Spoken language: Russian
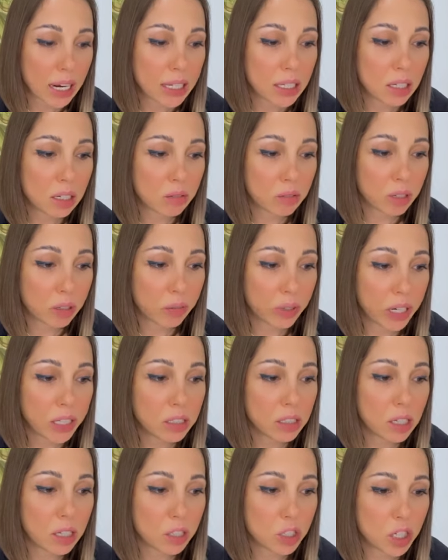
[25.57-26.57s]
Раннее
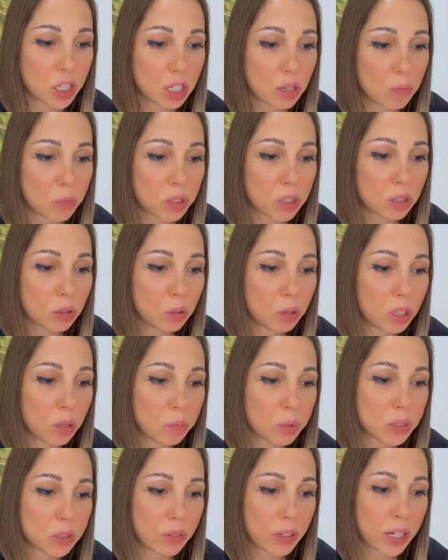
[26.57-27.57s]
выявление и лечение
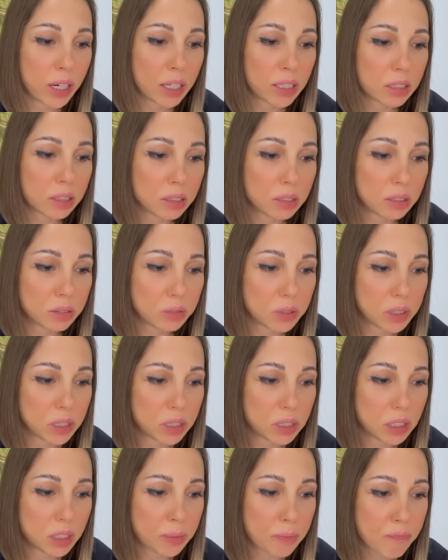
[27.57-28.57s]
патологии позволяет
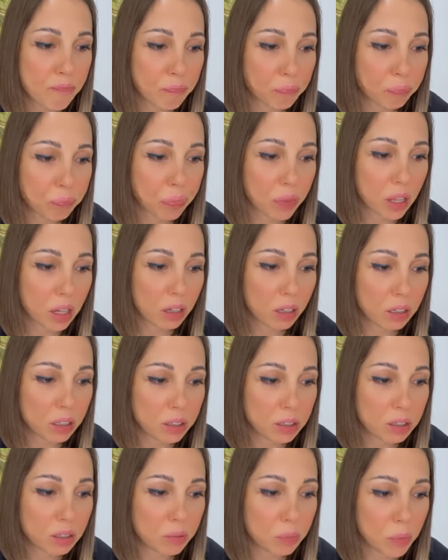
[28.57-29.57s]
свести
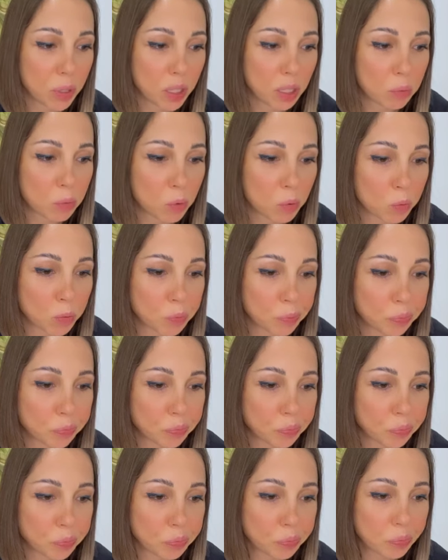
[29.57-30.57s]
риск минимумом,
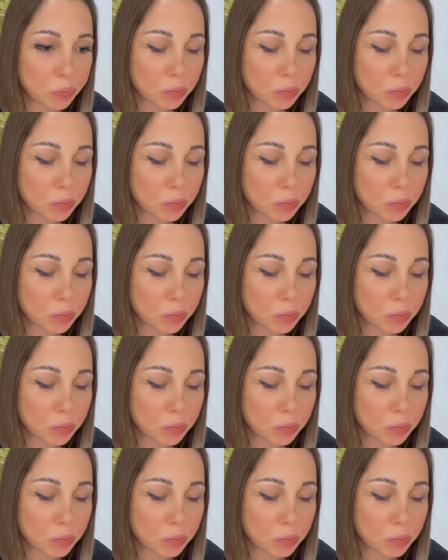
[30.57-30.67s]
